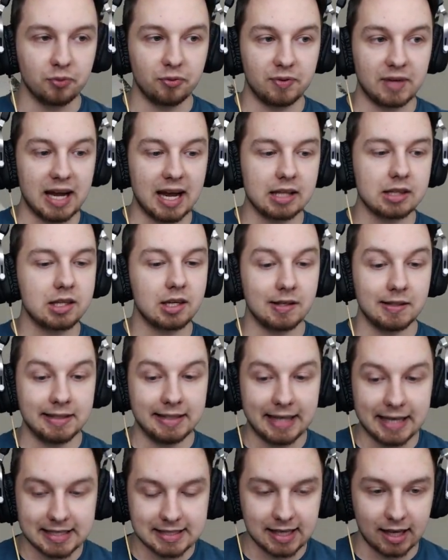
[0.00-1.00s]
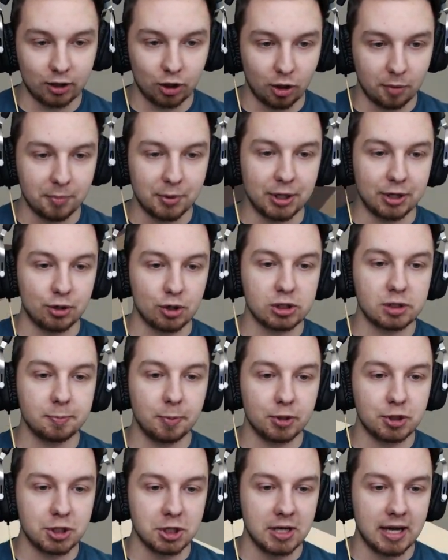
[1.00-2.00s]
Wiatr nie za dobry.
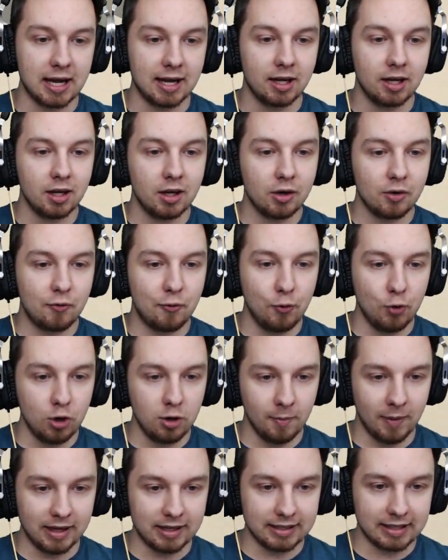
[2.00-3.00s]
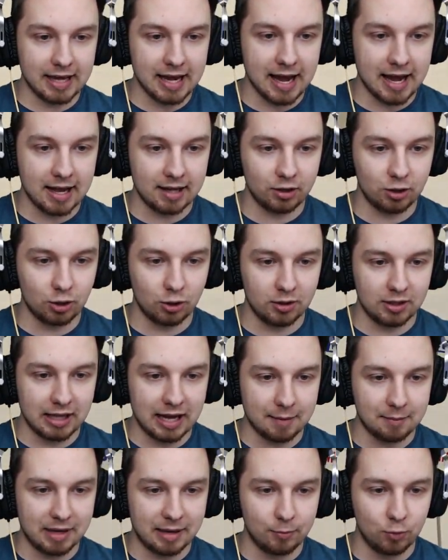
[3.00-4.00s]
Rozpoczyna Furman. Ja to na
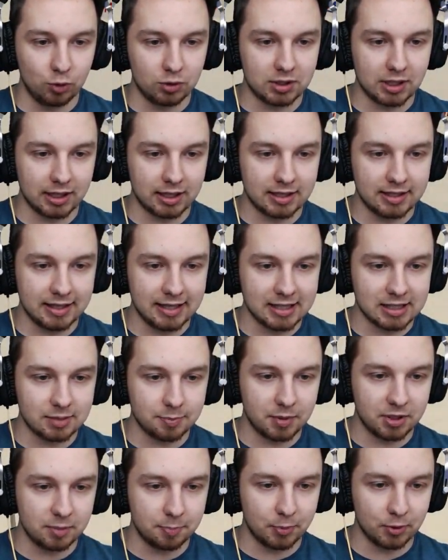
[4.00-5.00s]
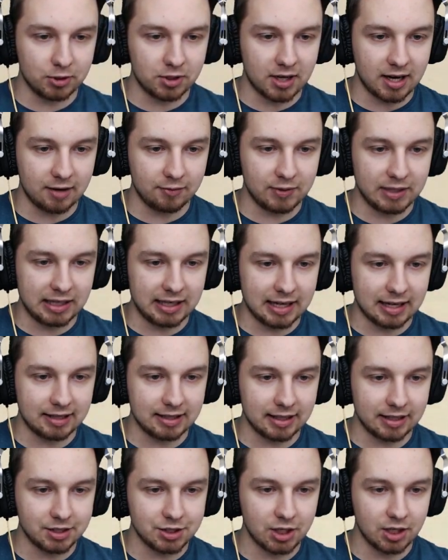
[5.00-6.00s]
mamutach niezbyt potrafię
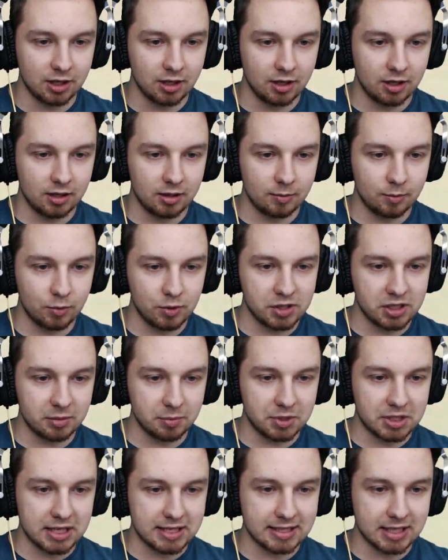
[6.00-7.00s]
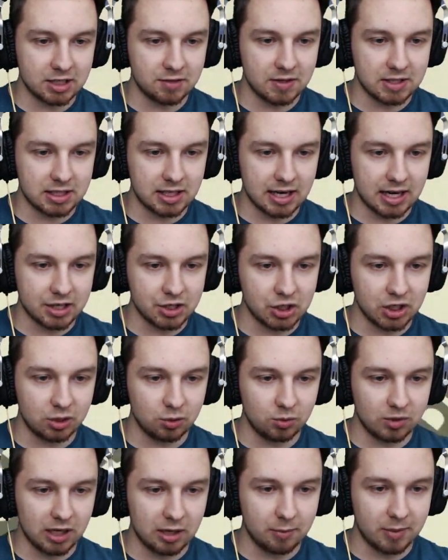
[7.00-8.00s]
latać. Muszę przyznać, więc raczej
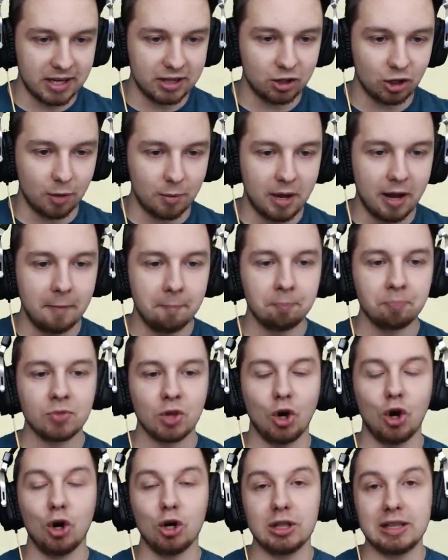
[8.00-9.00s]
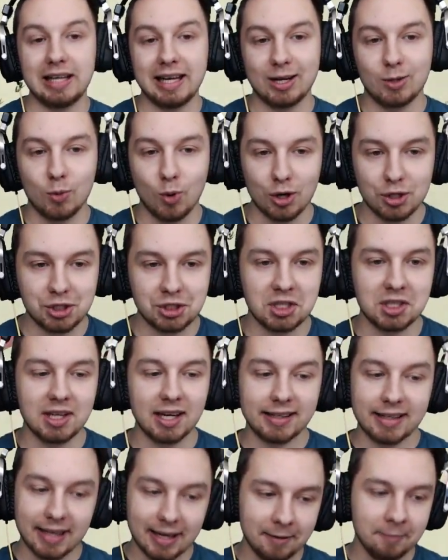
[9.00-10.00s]
tutaj będą odległości
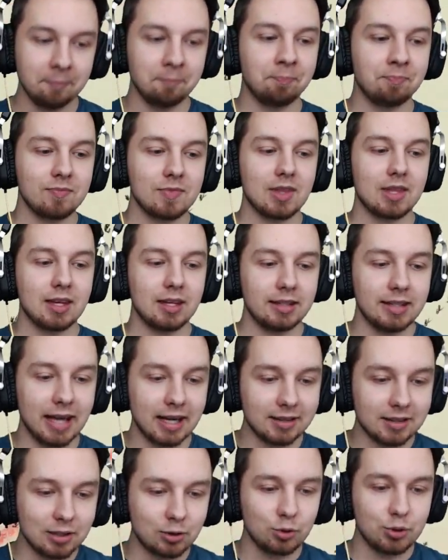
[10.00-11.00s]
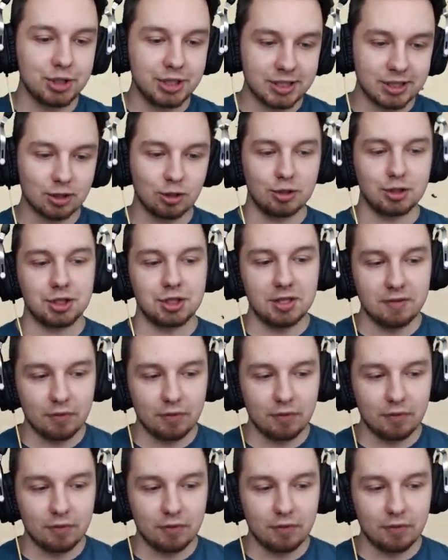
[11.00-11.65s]
takie jak na dużej skoczni.